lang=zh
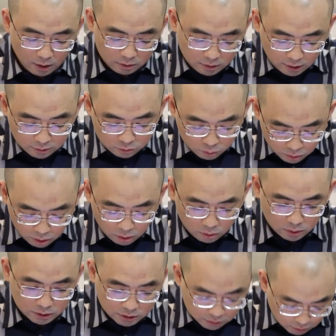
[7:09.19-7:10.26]
那最
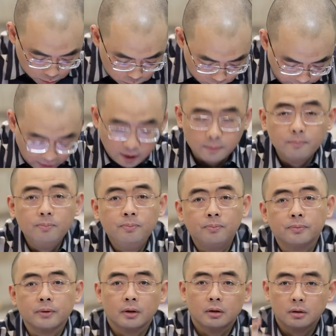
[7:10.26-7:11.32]
后行政处罚，
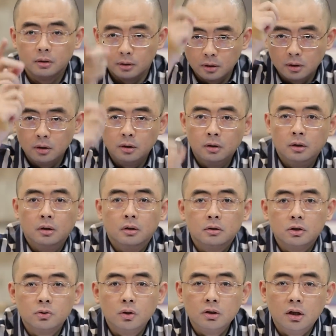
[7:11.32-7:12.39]

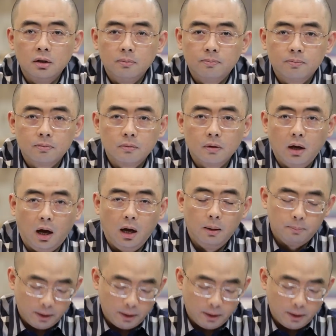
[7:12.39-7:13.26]
你觉得啊，